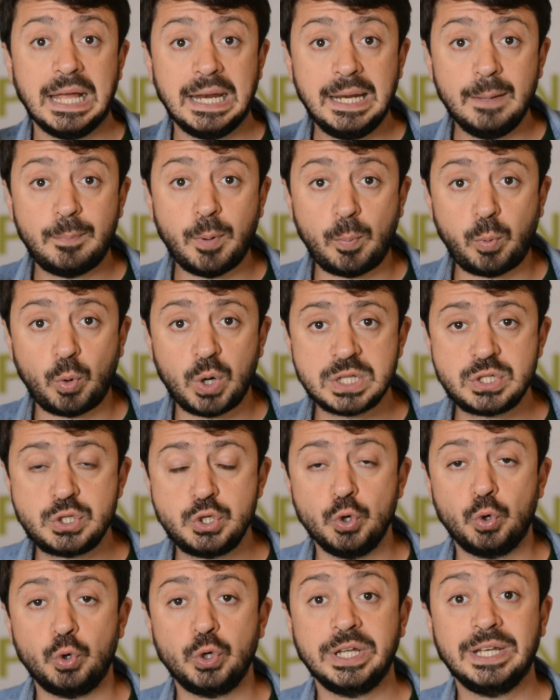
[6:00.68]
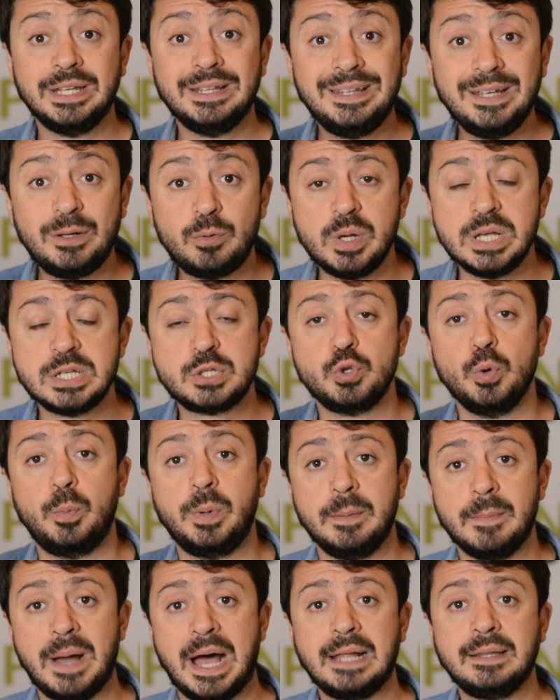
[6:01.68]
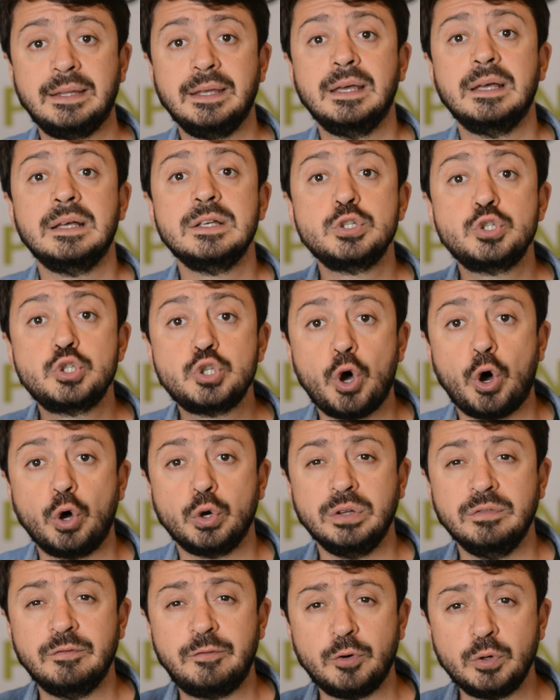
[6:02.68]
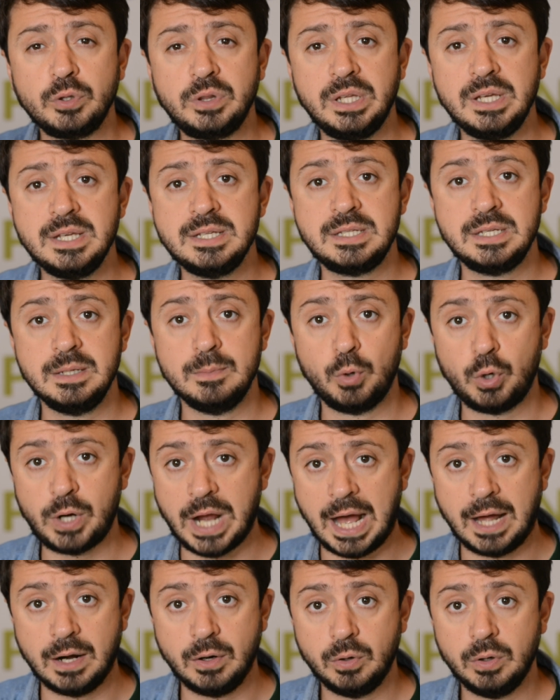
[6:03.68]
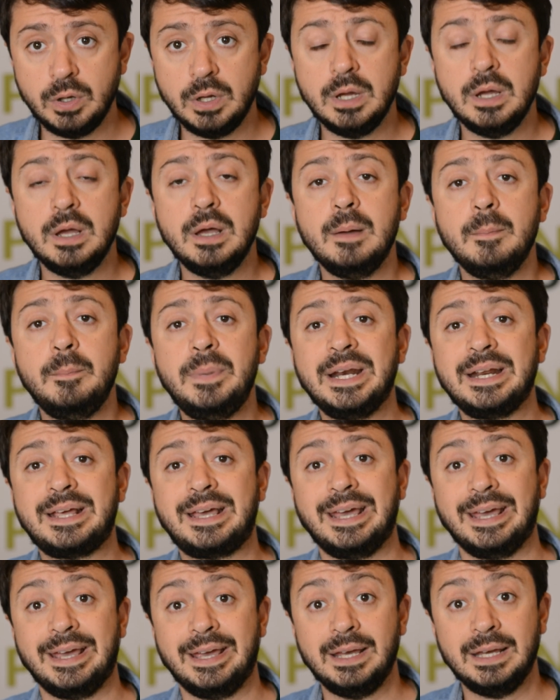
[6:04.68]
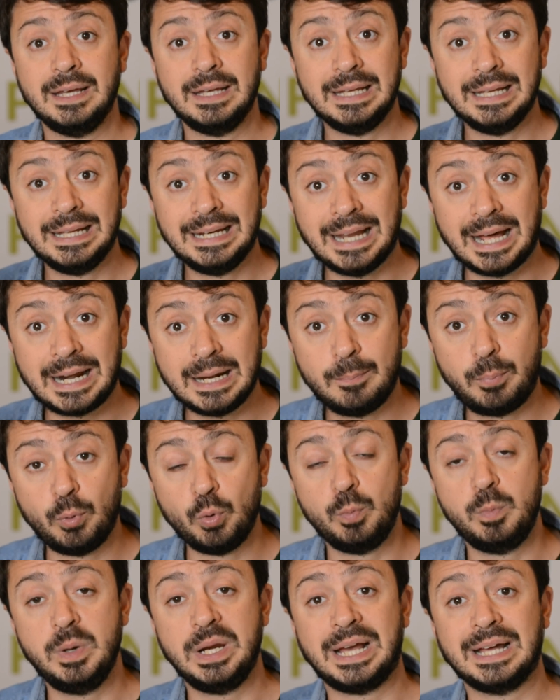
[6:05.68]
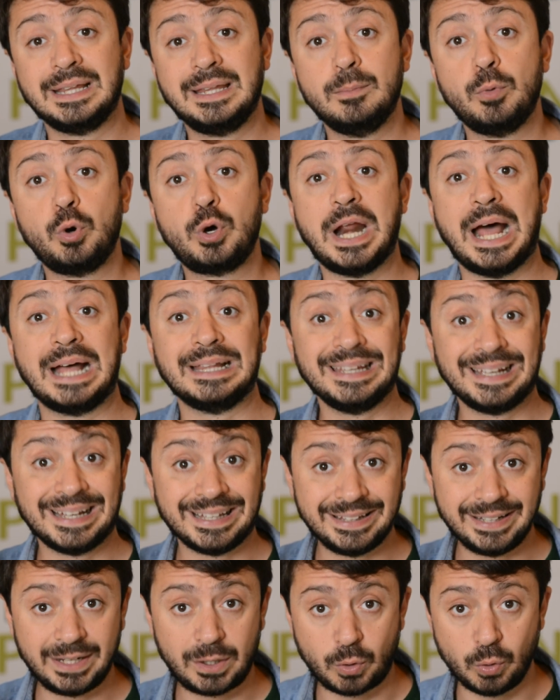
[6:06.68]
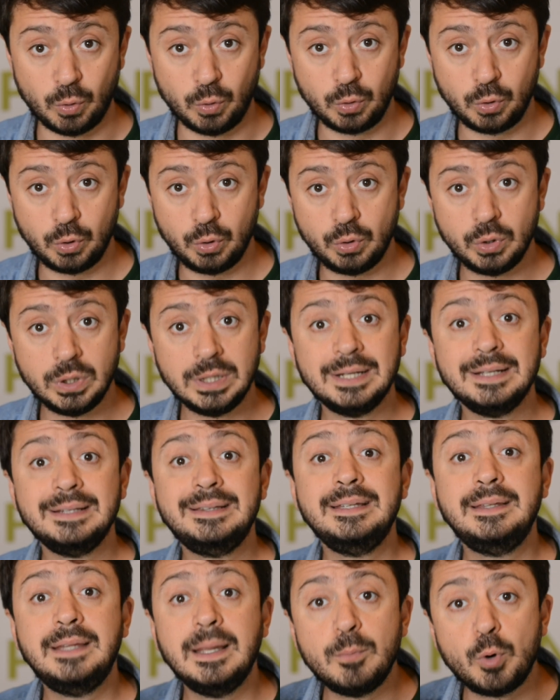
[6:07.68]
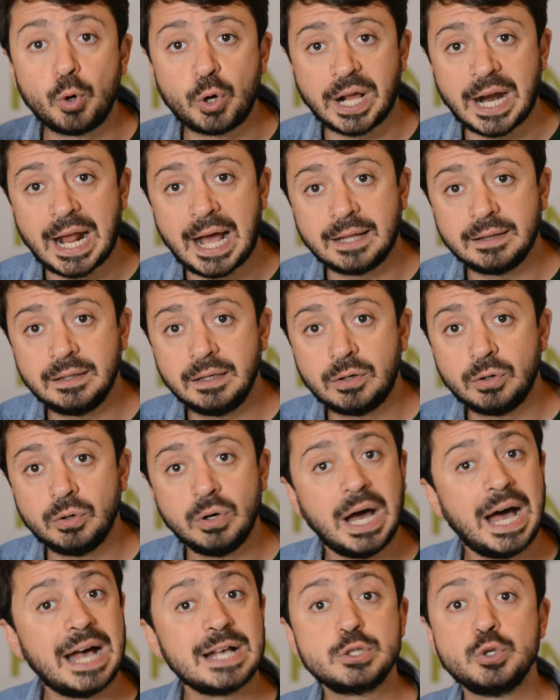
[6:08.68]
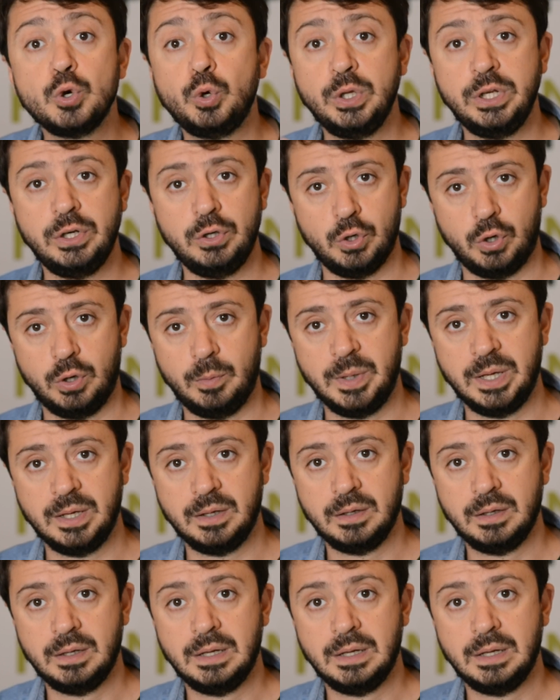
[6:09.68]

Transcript: Le popolazioni di questo primate sono in fortissimo calo, perché la Repubblica Democratica del Congo di democratico ha solo il nome.